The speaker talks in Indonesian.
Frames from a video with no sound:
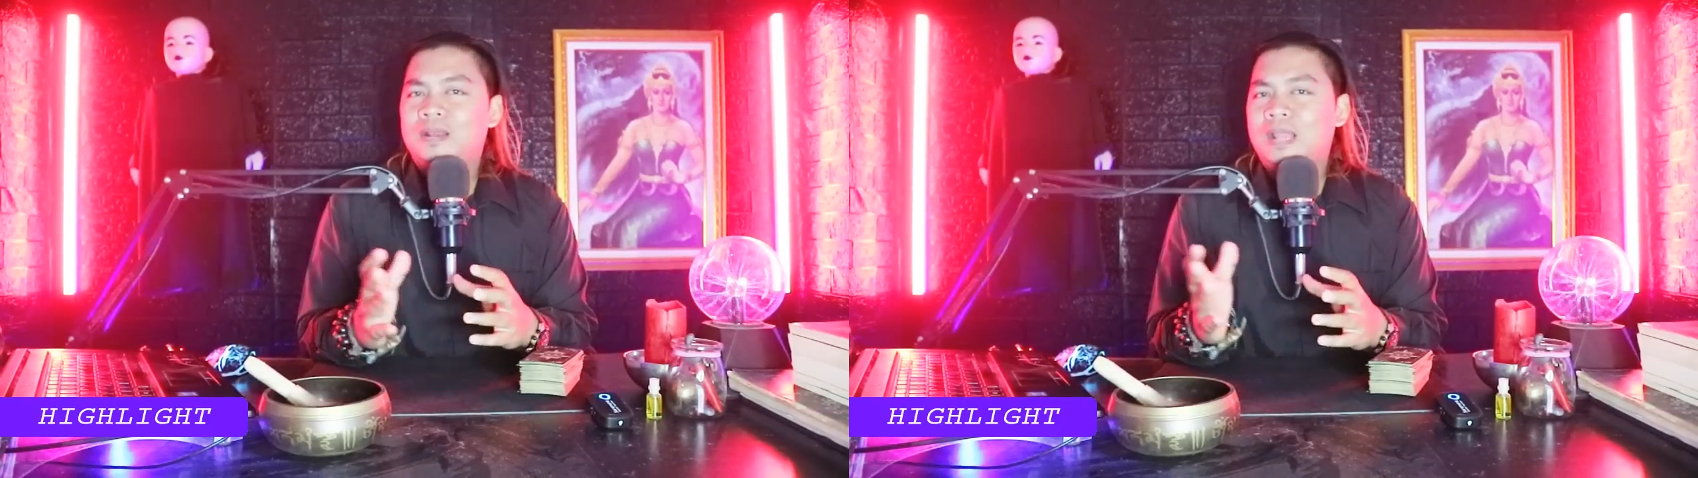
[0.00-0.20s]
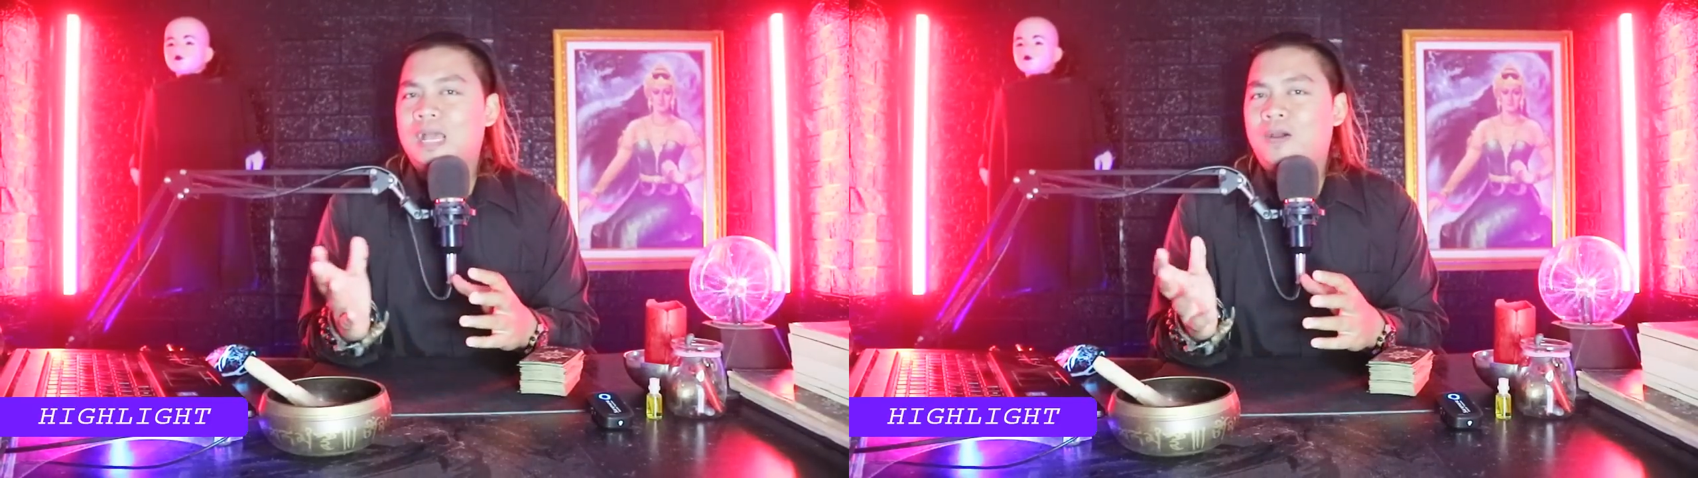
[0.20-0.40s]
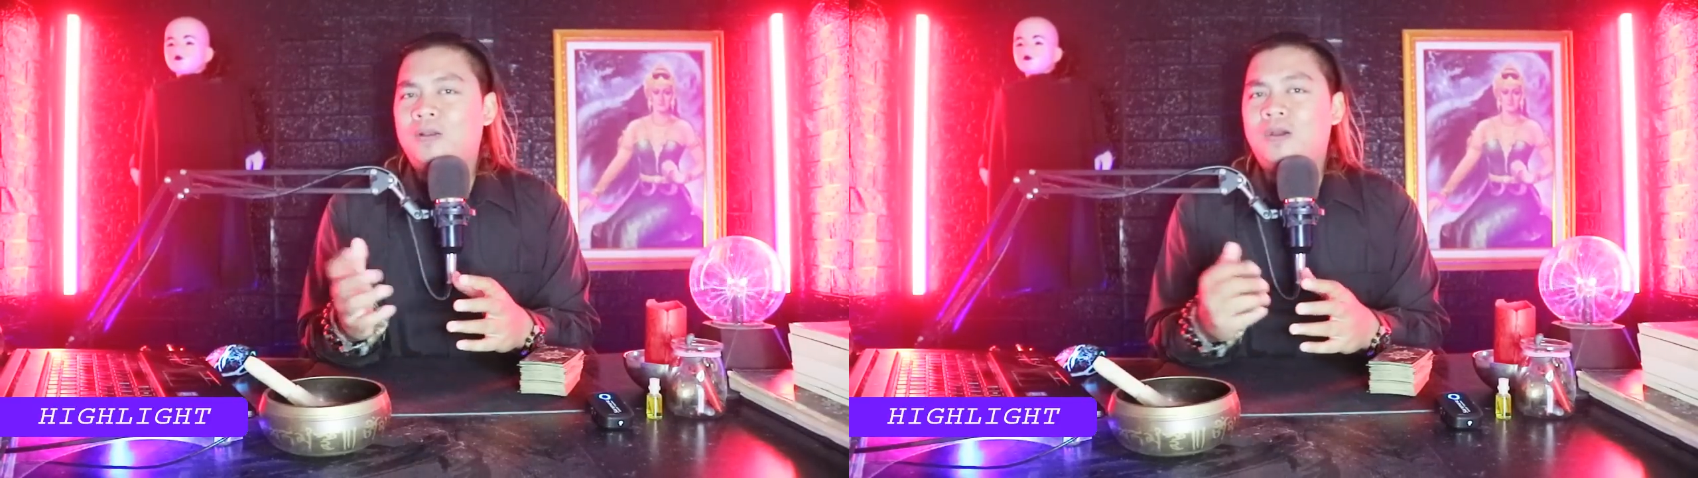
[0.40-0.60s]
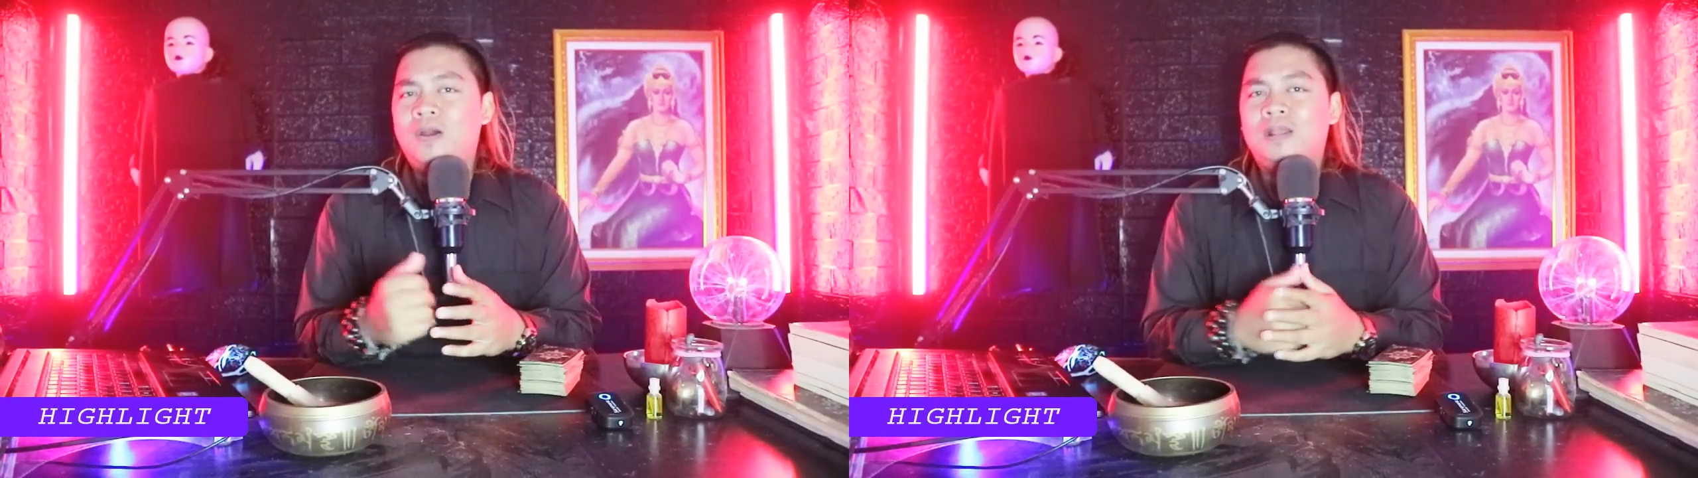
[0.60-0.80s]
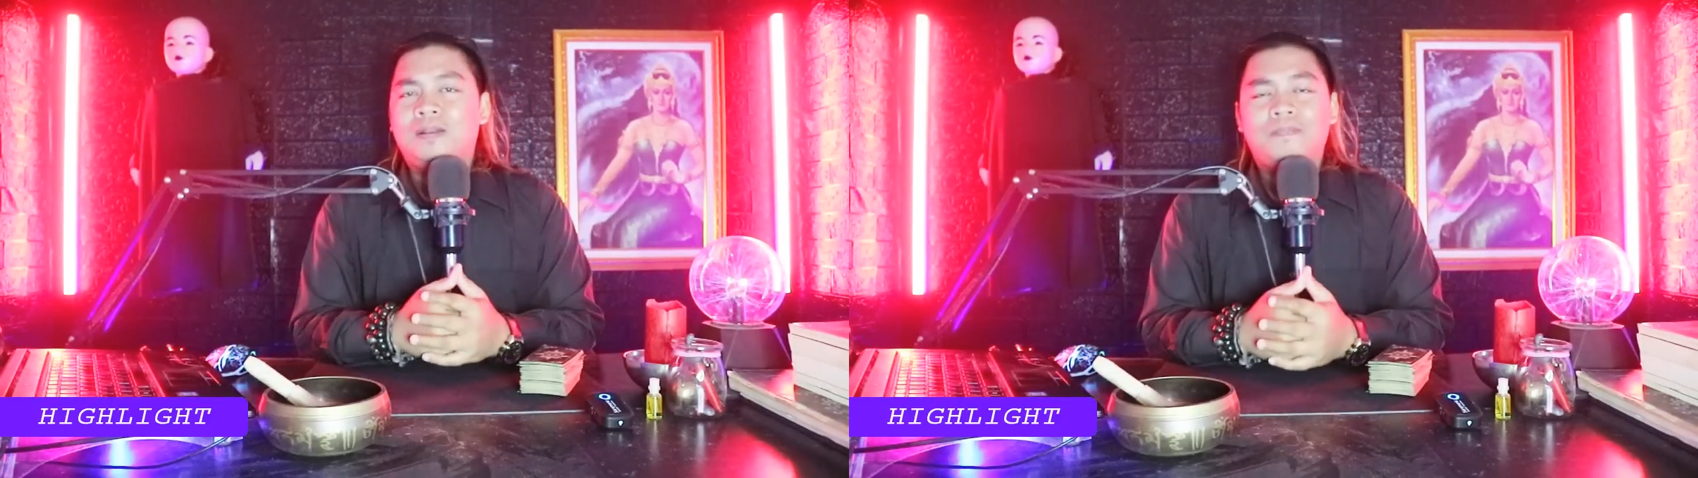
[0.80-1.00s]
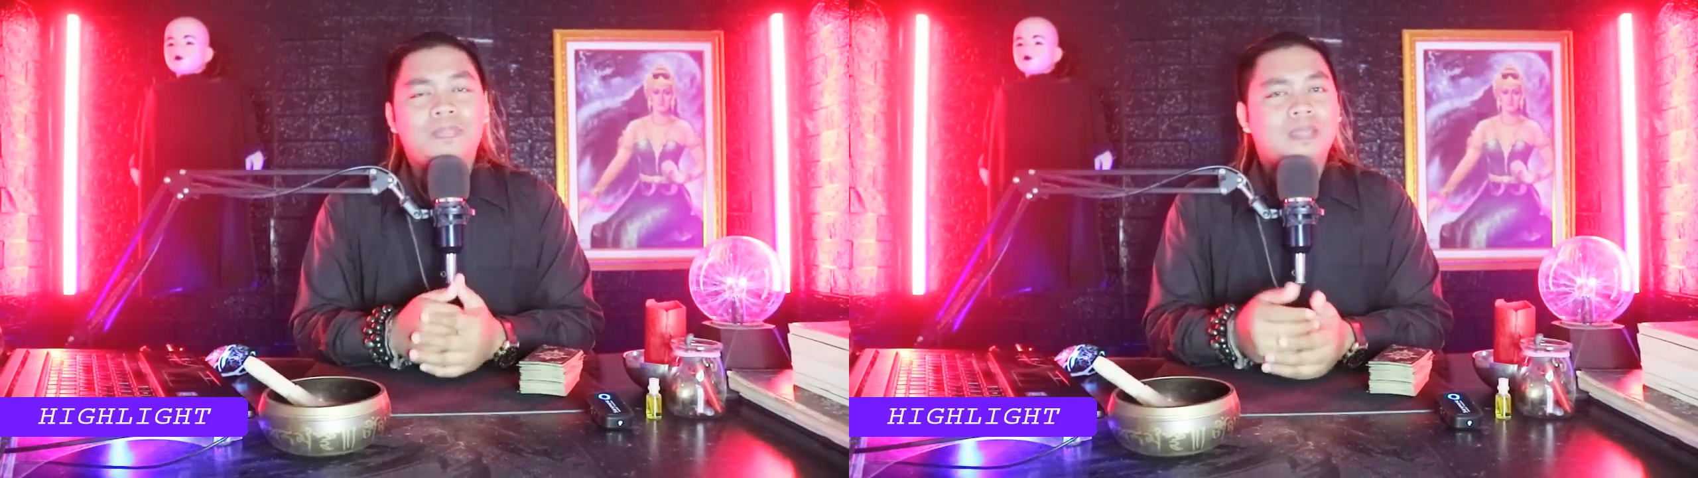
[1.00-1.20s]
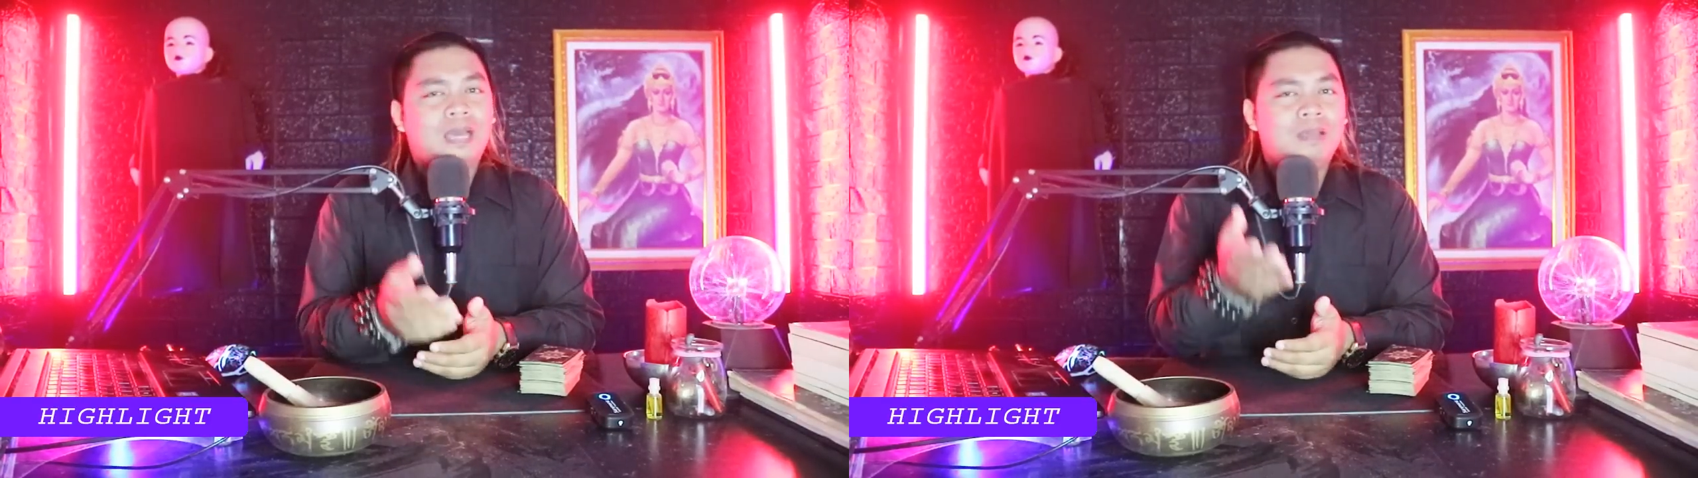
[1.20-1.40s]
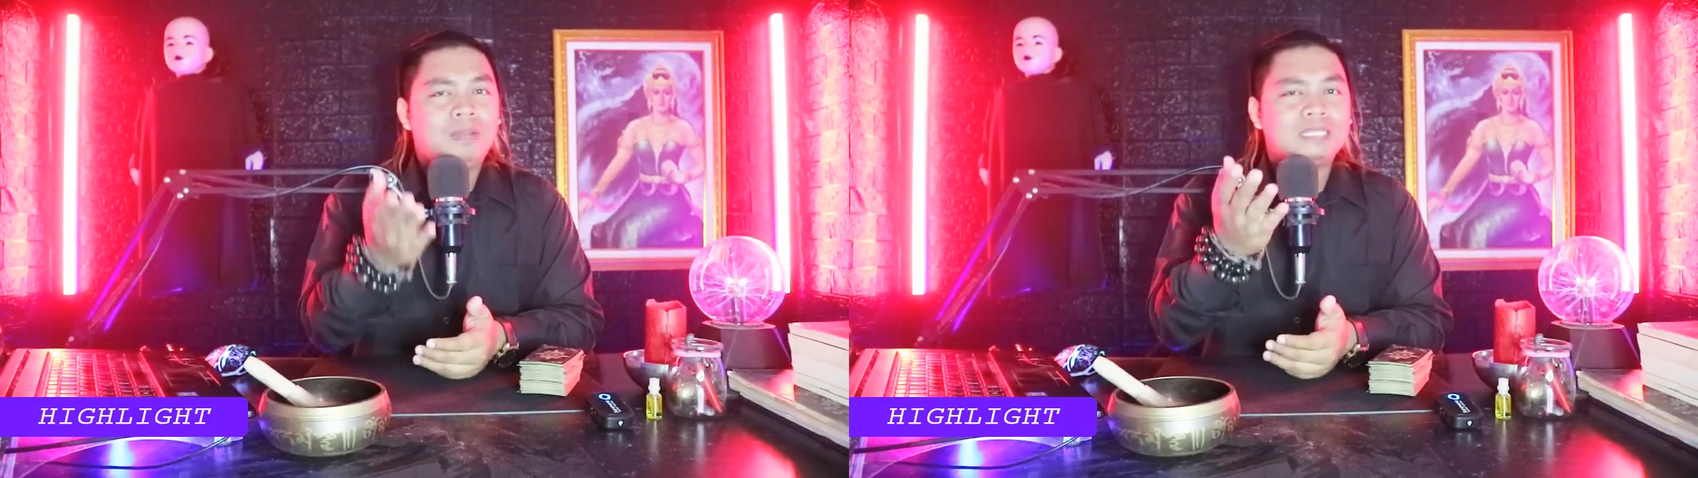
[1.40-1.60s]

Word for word: Nah, kawan-kawan, kalian